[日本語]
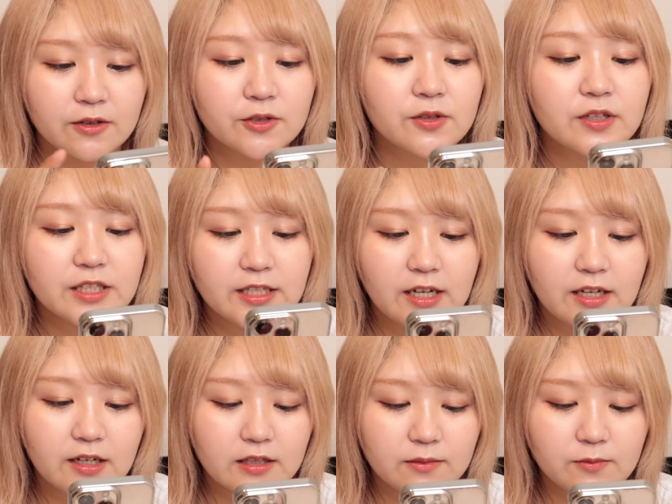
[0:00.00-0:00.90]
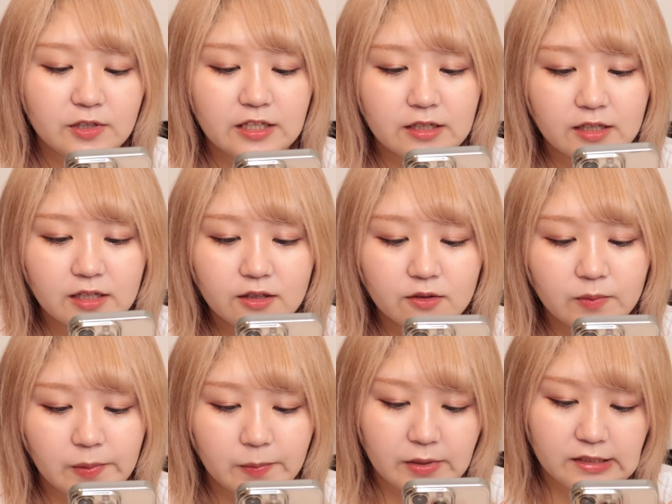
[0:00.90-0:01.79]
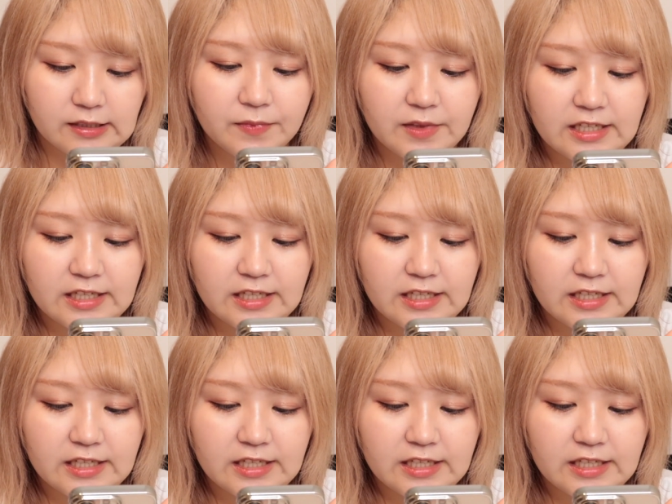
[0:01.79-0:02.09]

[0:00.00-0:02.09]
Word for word: そういう使い方もいいかなと思います。